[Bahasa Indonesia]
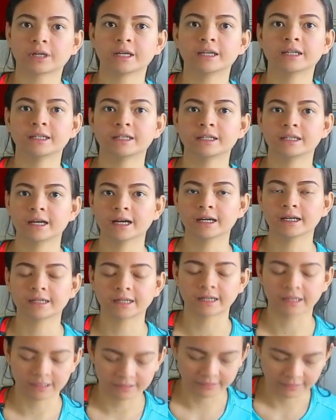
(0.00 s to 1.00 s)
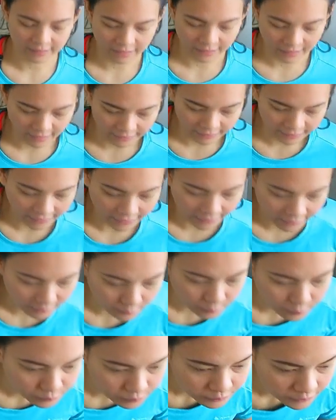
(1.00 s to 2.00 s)
ini dia gerakan-gerakannya
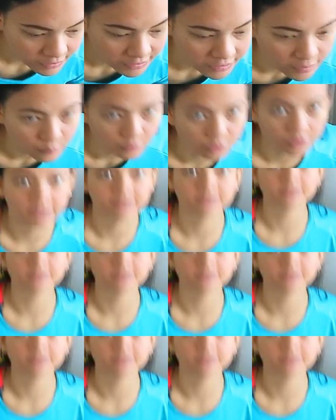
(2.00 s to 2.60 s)
kita mulai